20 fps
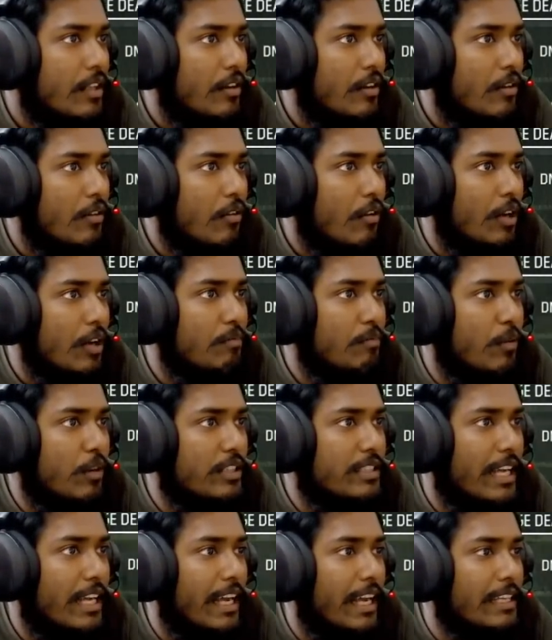ভাই
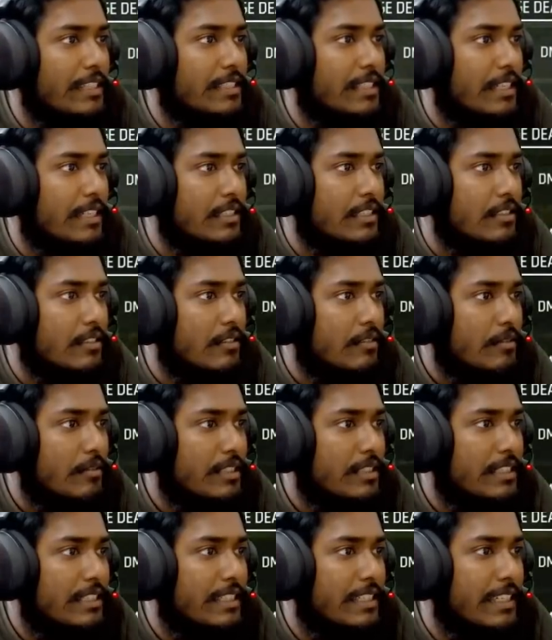বৈশাই আছে
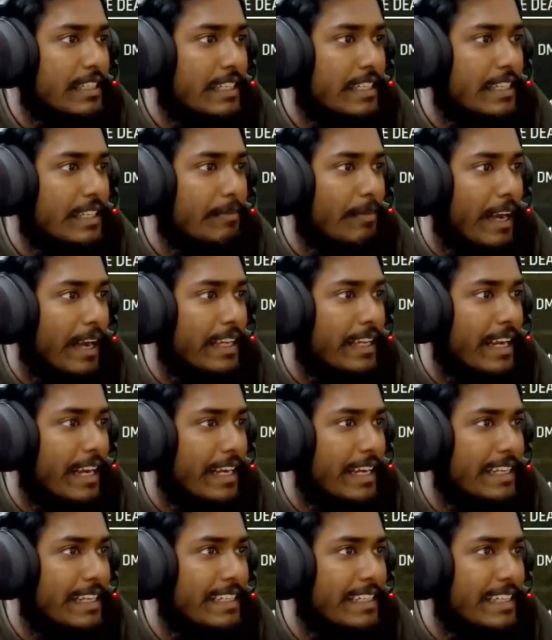কি ভাই এরা
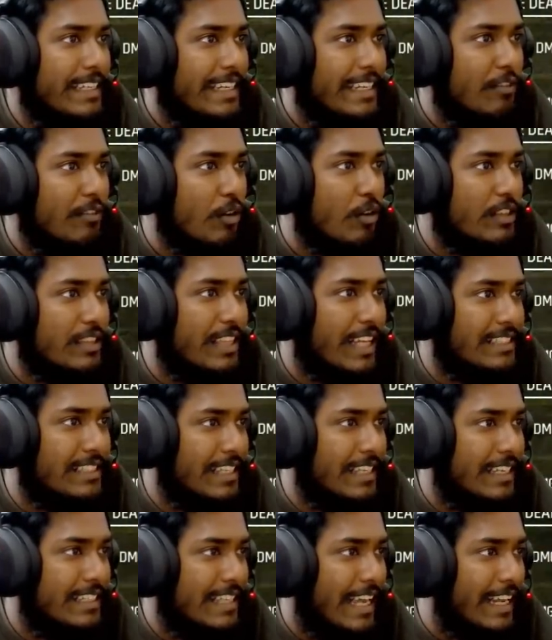কি
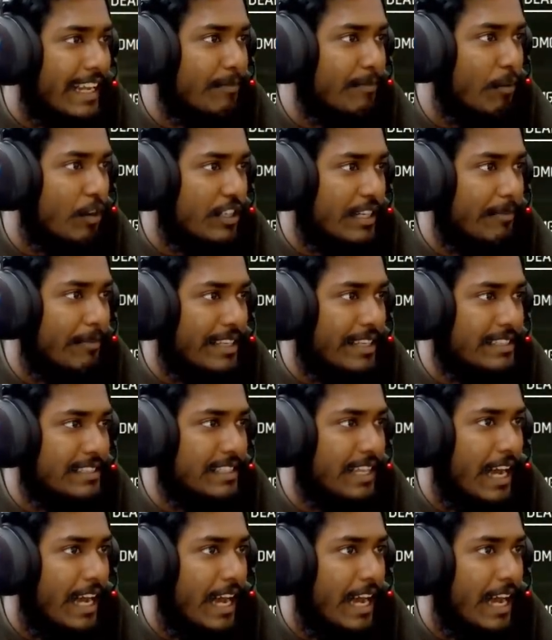করতেছে শালার বটের বাচ্চা